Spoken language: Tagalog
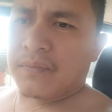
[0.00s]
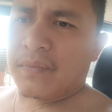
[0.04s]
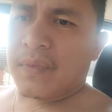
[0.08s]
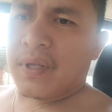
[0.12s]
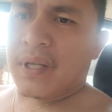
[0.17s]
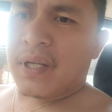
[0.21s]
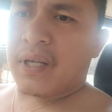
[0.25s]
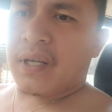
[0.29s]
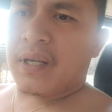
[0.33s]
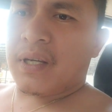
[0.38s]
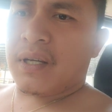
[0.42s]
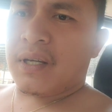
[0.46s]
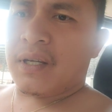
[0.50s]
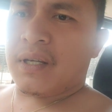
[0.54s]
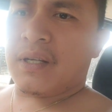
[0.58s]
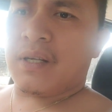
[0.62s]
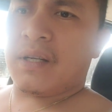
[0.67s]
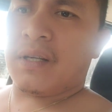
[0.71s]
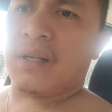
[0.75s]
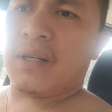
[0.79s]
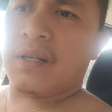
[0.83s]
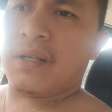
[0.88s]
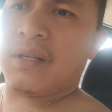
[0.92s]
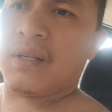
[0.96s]

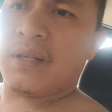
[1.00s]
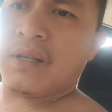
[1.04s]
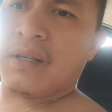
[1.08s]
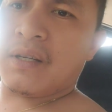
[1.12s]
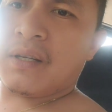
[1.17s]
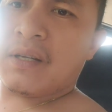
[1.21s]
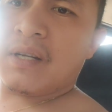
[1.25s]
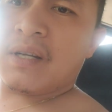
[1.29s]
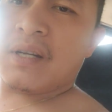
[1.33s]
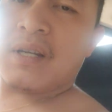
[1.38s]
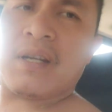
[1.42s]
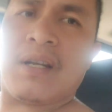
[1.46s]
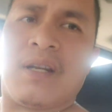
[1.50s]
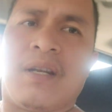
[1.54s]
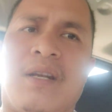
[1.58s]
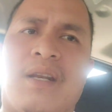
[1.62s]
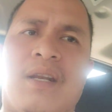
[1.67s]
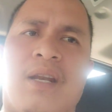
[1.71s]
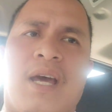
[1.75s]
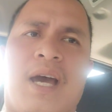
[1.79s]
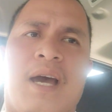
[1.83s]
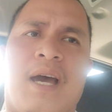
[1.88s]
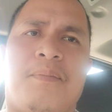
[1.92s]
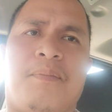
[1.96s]
then
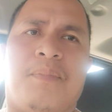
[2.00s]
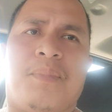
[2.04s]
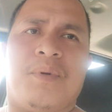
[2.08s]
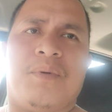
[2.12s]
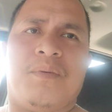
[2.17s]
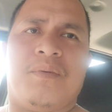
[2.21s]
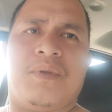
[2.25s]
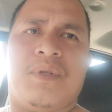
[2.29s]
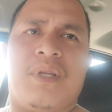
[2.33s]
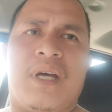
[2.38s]
napud